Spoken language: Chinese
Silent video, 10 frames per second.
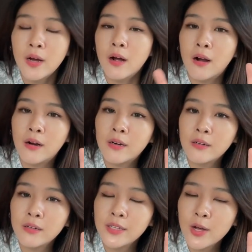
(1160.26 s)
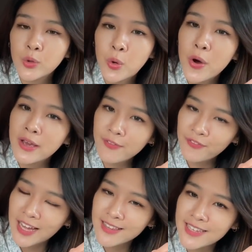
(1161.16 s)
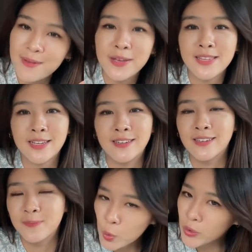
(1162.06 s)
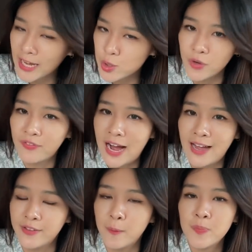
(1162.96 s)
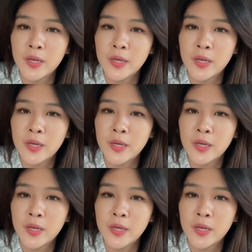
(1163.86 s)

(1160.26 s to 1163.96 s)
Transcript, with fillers: 而要推翻前面这个堕胎权法案呢